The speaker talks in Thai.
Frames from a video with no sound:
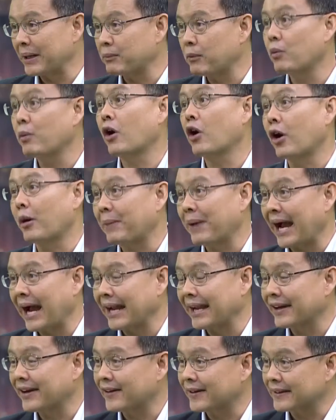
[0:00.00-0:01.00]
เป็นผู้ประกอบกา
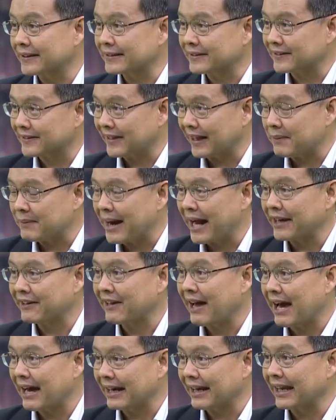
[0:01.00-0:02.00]
รแล้วก็สามารถ
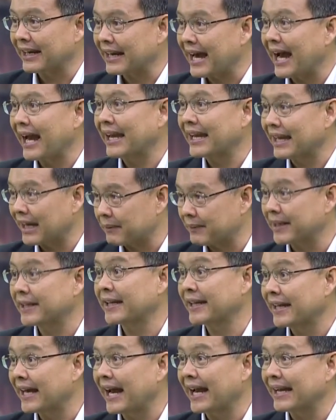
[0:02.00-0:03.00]
สร้างรายได้ให้กับประ
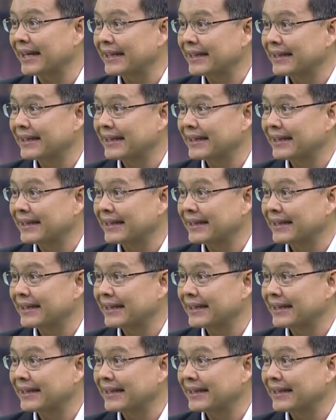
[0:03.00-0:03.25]
เทศได้